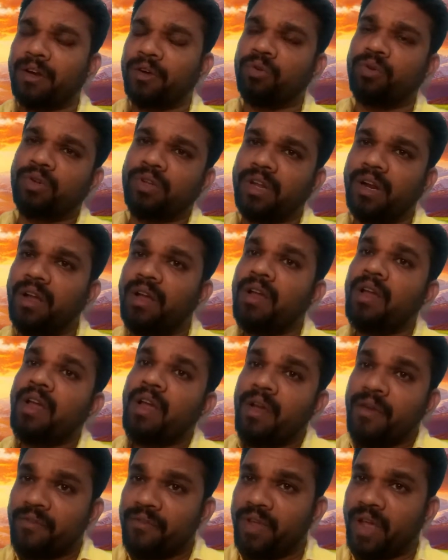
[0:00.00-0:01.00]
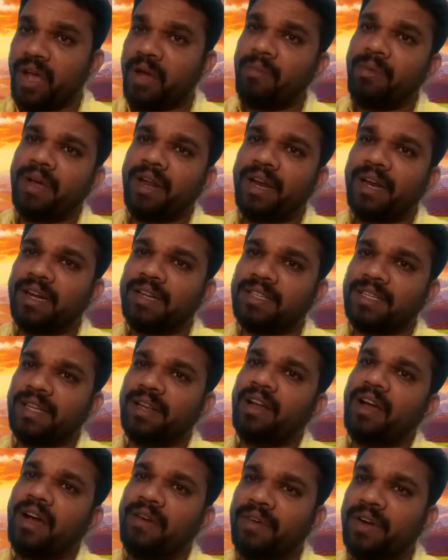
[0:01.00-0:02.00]
கொடுக்குறான் வியாபாரி என்ன
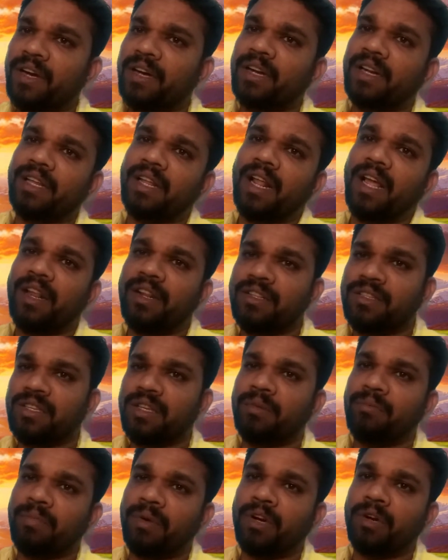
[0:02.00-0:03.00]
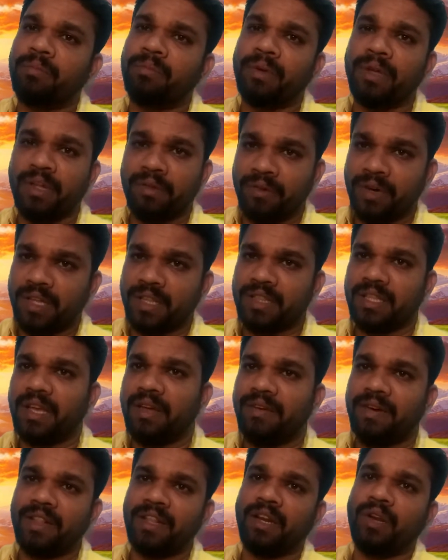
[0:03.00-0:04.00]
செய்கிறான் அவங்ககிட்ட இருக்கிற அரிசி பருப்பு இவனுக்கு
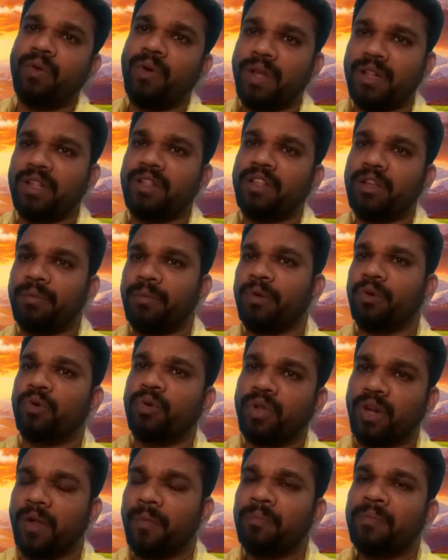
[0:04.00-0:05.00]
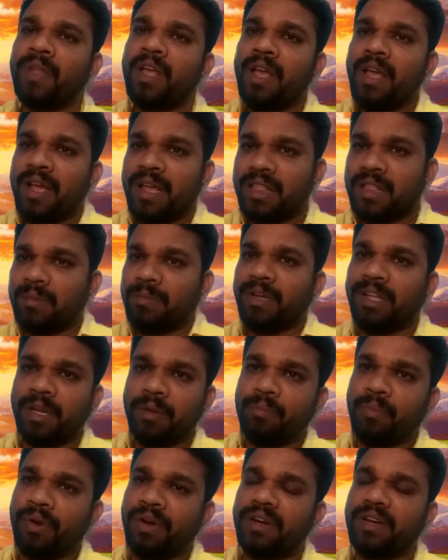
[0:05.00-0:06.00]
தேவையானது என்னவோ அதை திருப்பி கொடுக்குறான் இந்த மாதிரி
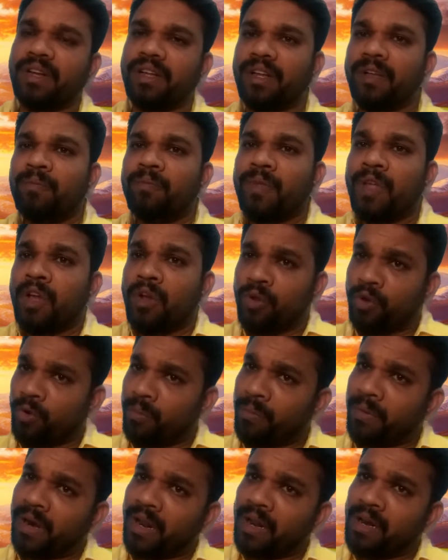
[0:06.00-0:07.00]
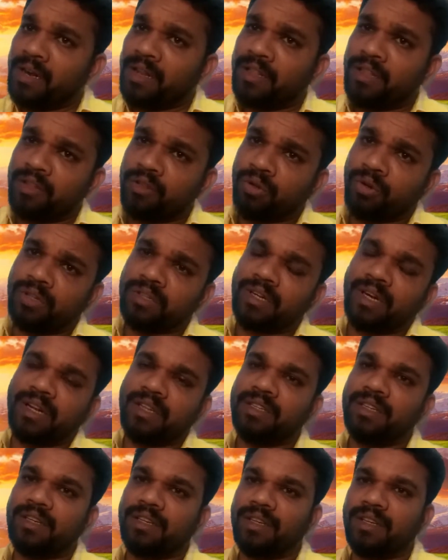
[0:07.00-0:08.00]
போயிட்டுருக்கு ரொம்ப நாள் இது தொடர்ந்து
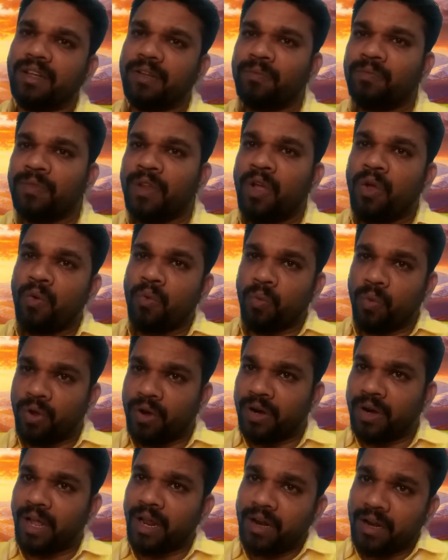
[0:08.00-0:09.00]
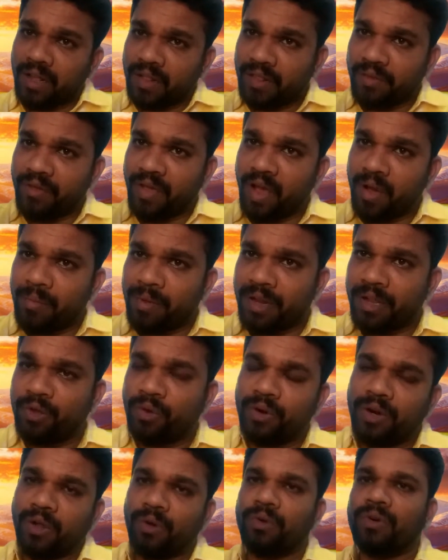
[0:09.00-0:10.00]
நடந்துகிட்ருக்கு ஒரு நாள் அந்த வியாபாரிக்கு
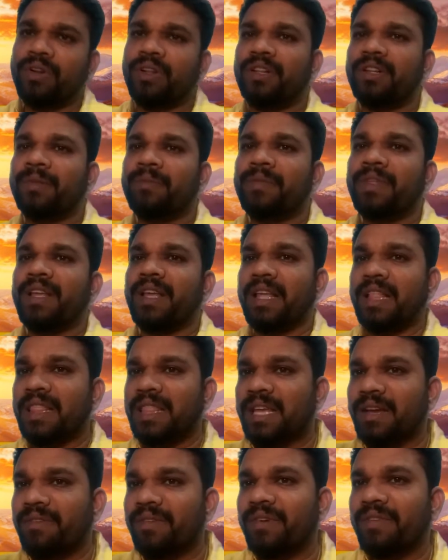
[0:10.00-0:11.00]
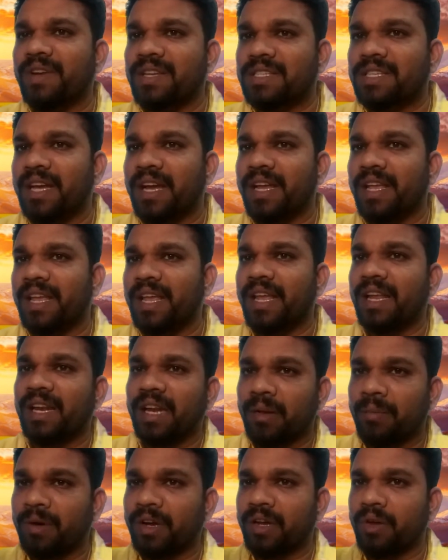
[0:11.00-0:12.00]
ஒரு டவுட் வருது இந்த விவசாயி
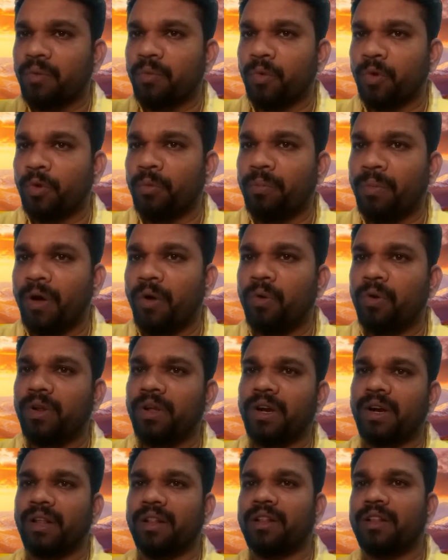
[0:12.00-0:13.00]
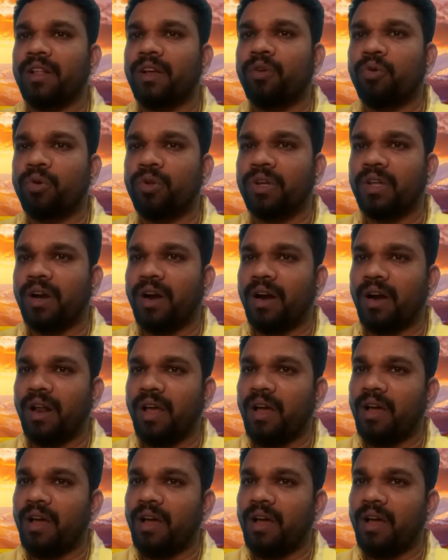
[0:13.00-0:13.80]
நமக்கு ஒரு ரூபா ஒழுங்கானதை தான் கொடுக்குறானா